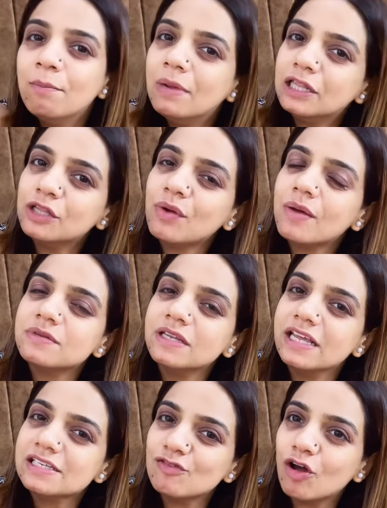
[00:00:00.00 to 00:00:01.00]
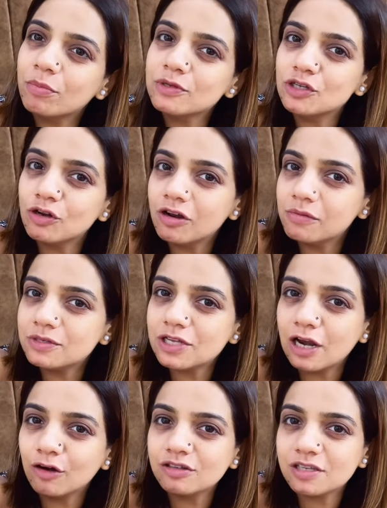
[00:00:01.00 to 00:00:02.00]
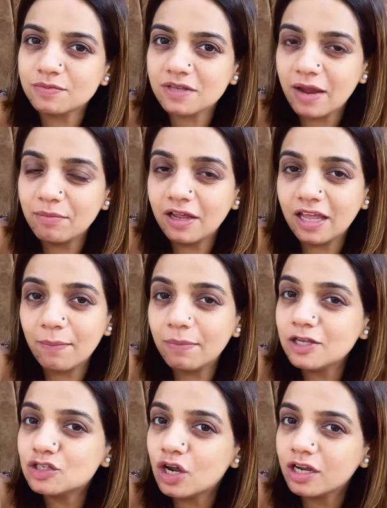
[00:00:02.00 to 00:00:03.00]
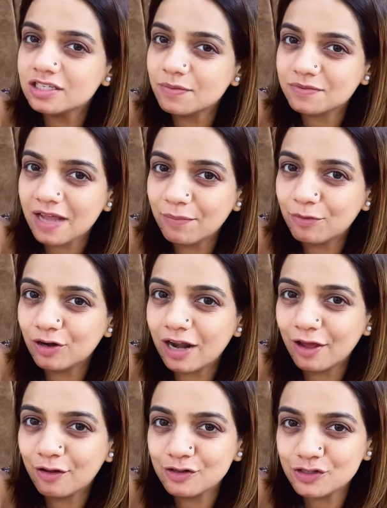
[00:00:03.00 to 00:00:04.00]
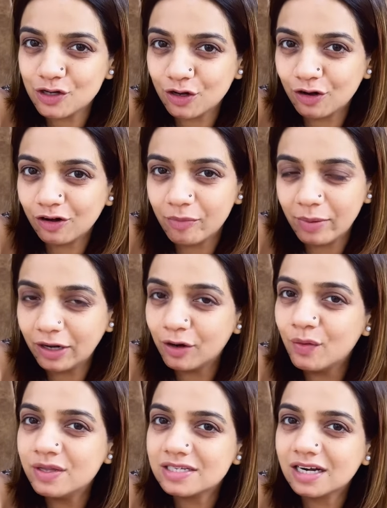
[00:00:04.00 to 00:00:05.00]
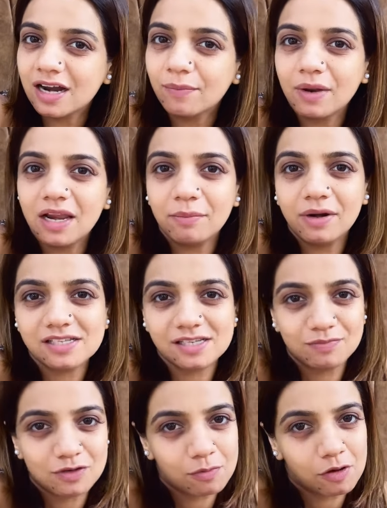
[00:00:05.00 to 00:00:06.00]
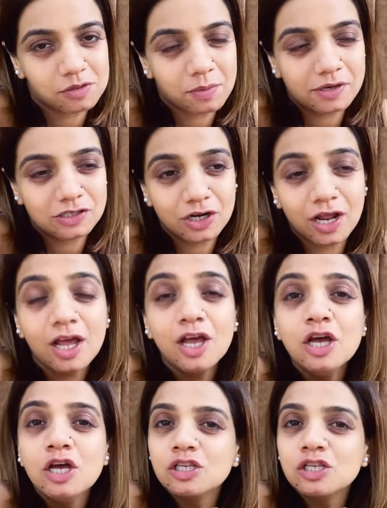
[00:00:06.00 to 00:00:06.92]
मिलती हूँ आपसे नेक्स्ट ब्लॉग में जिन्होंने मेरे चैनल को सब्सक्राइब नहीं किया प्लीज जाकर सब्सक्राइब करो लाइक करो शेयर करो कमेंट करो इंस्टाग्राम का लिंक भी डिस्क्रिप्शन बॉक्स में मेंशन है